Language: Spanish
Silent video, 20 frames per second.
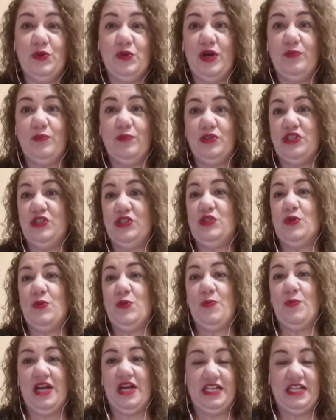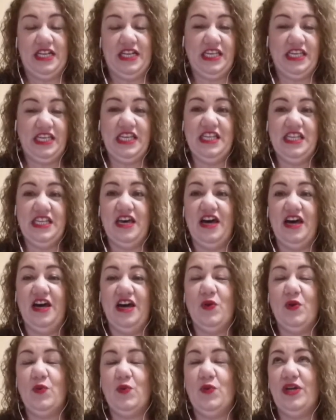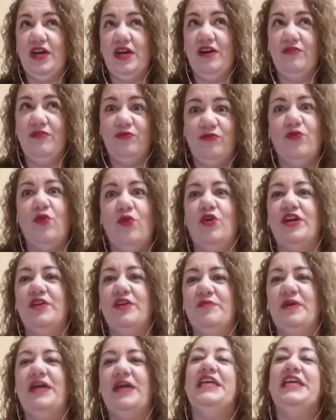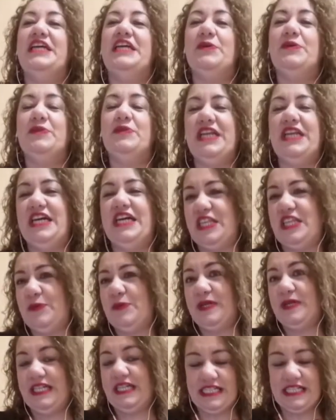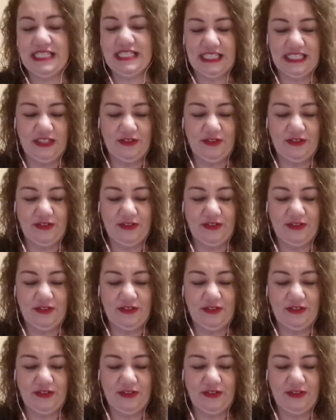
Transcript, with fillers: una posición más erguida, una forma de caminar, de pararse